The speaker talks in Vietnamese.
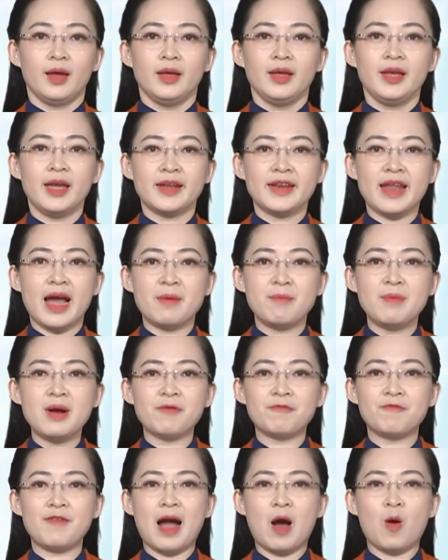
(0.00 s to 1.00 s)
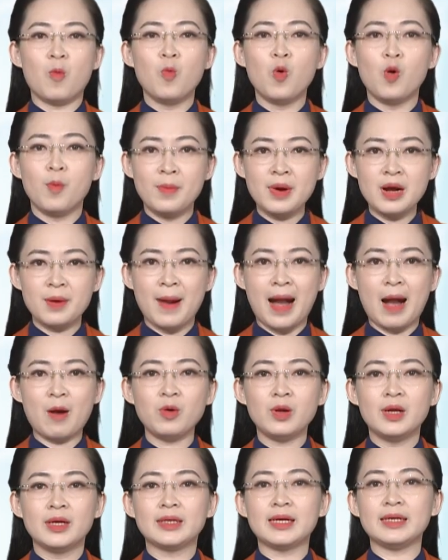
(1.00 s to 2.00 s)
Hiện đang bước vào mùa mưa
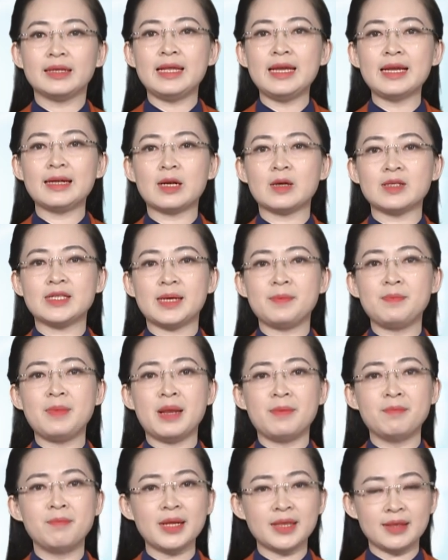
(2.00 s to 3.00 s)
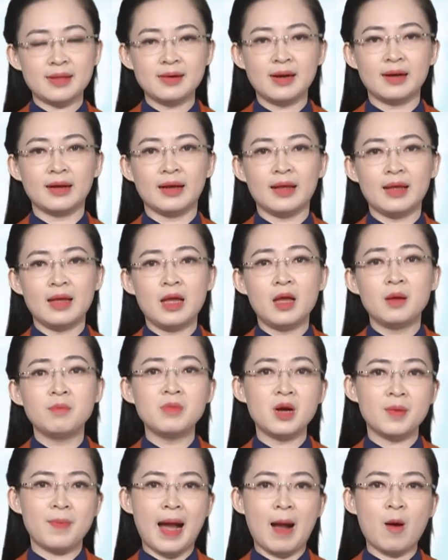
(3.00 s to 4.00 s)
bão, thời tiết có diễn biến bất thường.
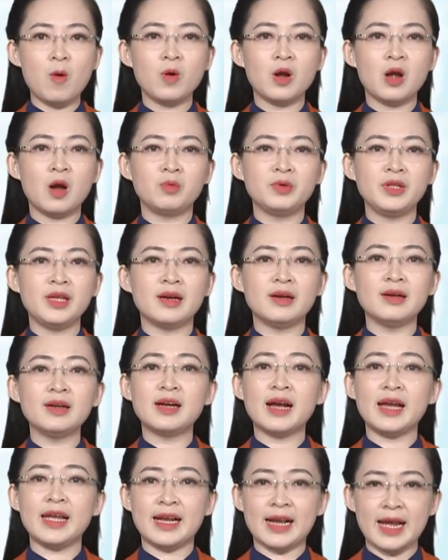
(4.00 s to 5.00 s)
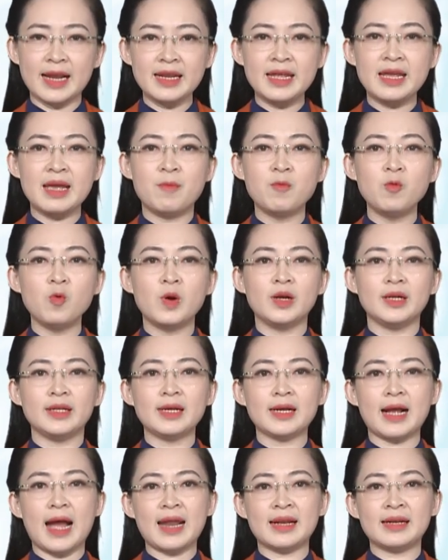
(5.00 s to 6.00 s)
Mưa bão không những gây khan hiếm nguồn
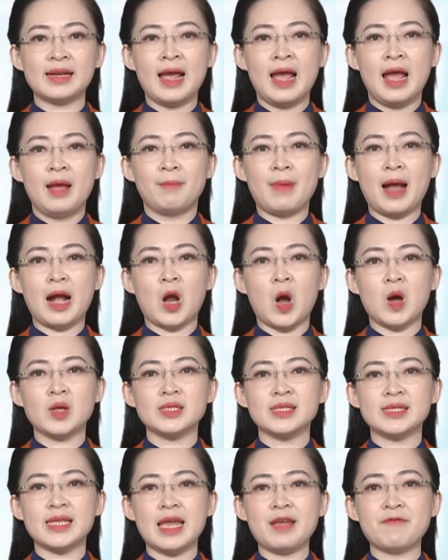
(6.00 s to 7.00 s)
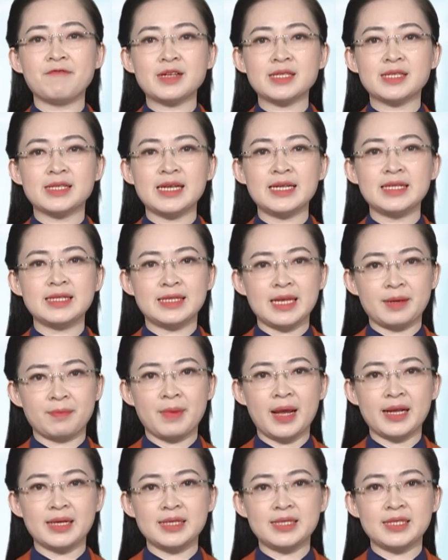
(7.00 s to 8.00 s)
thức ăn mà còn dễ phát sinh dịch
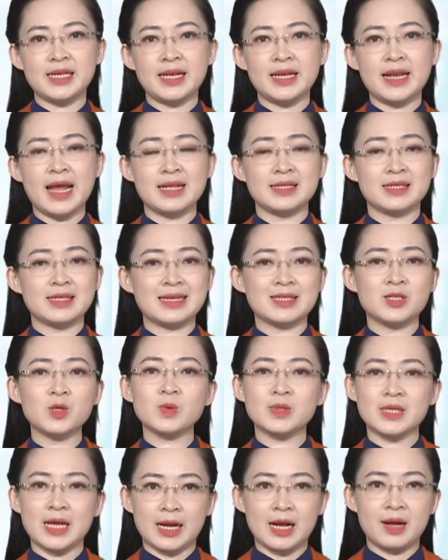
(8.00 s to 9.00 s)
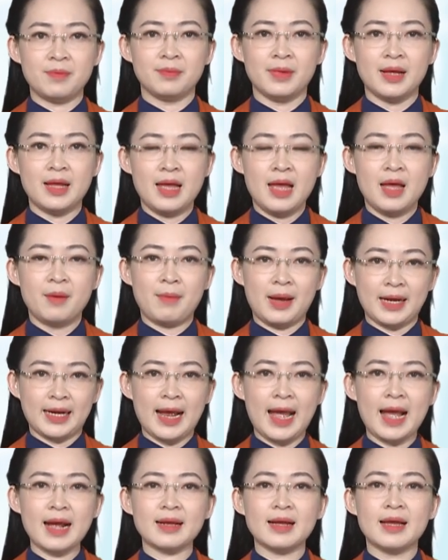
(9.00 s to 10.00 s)
bệnh trên đàn gia súc gia cầm. Mặt
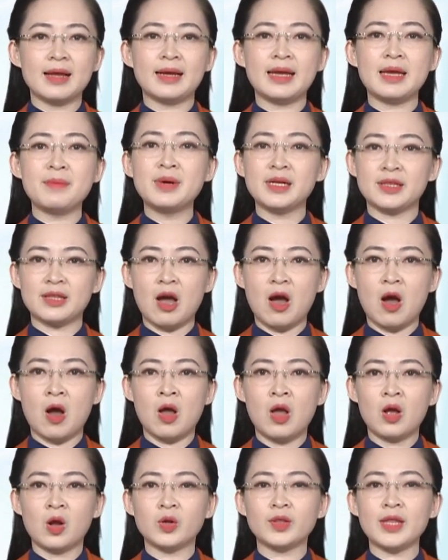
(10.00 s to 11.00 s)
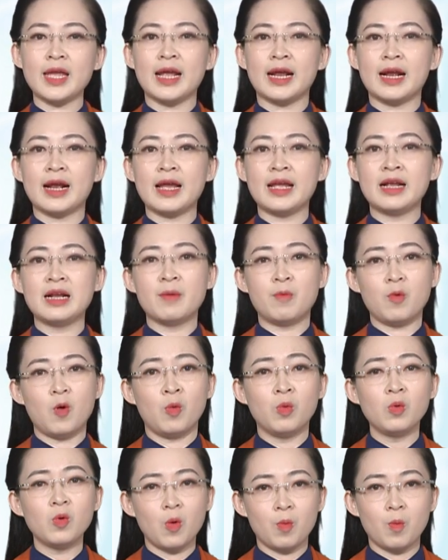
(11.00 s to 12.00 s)
khác, khi mưa to có thể gây ngập
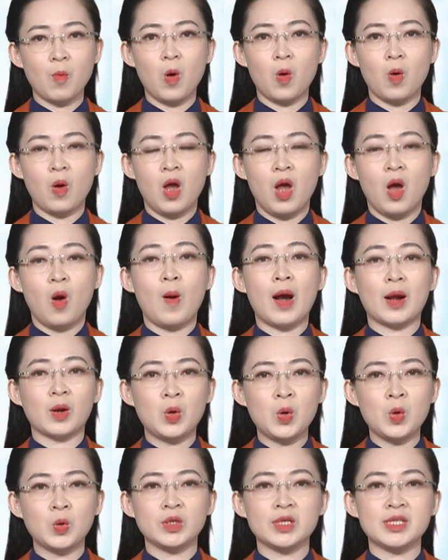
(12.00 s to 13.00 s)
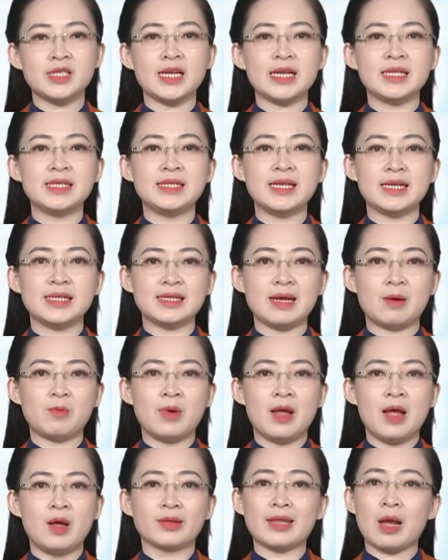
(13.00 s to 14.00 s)
úng cục bộ hoặc lụt trên diện rộng,
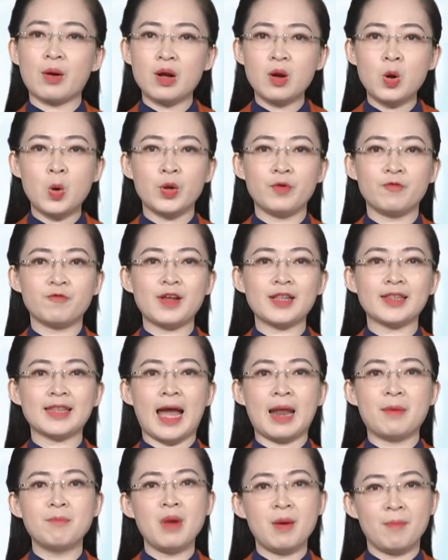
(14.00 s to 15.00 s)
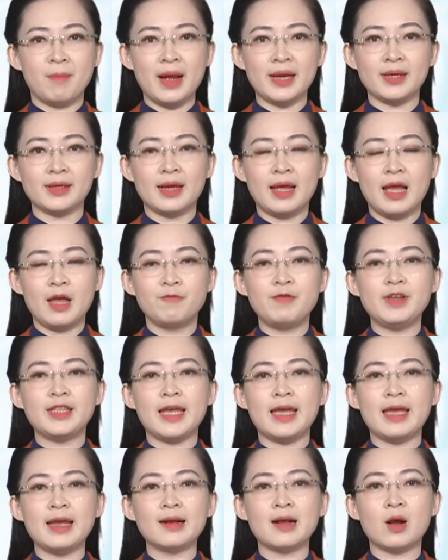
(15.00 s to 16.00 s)
tạo cơ hội phát tán mầm bệnh. Vì
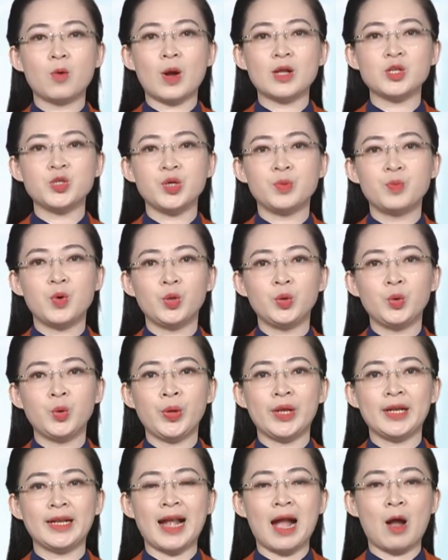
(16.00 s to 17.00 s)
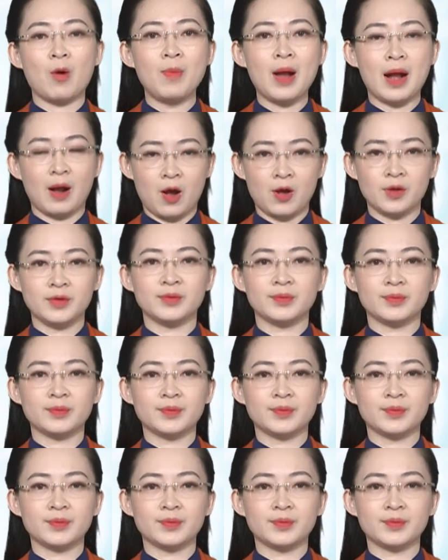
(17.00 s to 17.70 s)
thế, cơ quan chuyên môn khuyến cáo bà con.